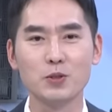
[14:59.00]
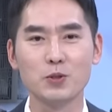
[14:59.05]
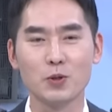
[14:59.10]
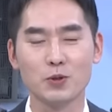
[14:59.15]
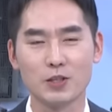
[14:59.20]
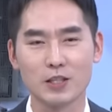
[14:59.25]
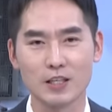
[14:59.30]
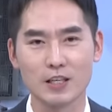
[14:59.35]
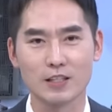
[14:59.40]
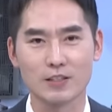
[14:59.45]

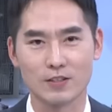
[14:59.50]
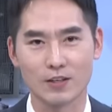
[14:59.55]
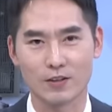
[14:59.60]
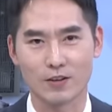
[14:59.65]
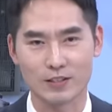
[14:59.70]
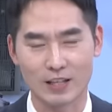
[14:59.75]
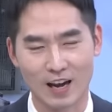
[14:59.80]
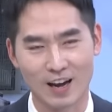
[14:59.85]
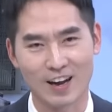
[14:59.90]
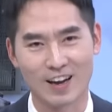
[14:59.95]
소식이 있을
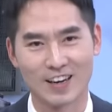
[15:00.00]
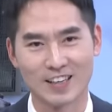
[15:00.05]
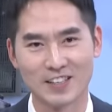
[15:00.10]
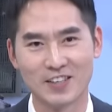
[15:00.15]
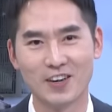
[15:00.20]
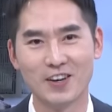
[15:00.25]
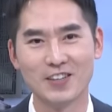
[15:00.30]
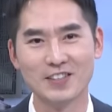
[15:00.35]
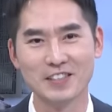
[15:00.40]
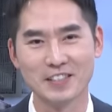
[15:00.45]
거다.
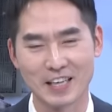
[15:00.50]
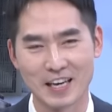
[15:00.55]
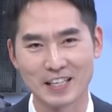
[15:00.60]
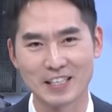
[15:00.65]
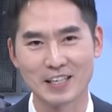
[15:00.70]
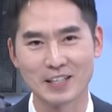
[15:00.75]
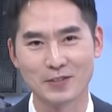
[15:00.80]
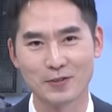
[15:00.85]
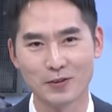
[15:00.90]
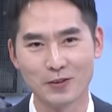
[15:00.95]
이런
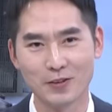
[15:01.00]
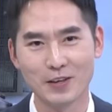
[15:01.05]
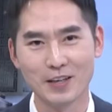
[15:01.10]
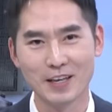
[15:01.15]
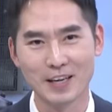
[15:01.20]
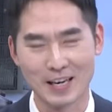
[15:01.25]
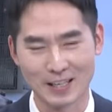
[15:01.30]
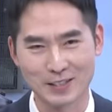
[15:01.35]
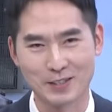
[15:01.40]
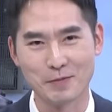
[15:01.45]
얘기도
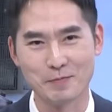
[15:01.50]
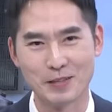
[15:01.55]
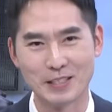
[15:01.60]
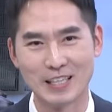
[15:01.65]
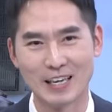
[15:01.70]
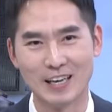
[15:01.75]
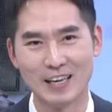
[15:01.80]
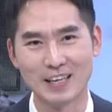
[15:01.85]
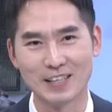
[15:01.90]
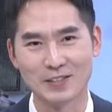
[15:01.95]

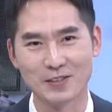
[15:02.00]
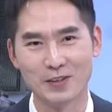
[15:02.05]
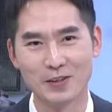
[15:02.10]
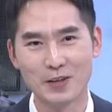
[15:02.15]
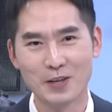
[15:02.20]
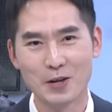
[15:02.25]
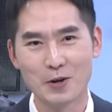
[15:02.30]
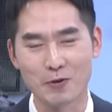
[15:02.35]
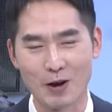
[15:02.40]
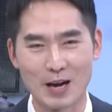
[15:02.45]
했습니다. 네.
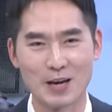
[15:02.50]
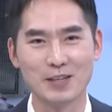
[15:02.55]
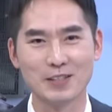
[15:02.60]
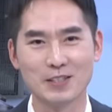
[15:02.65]
과연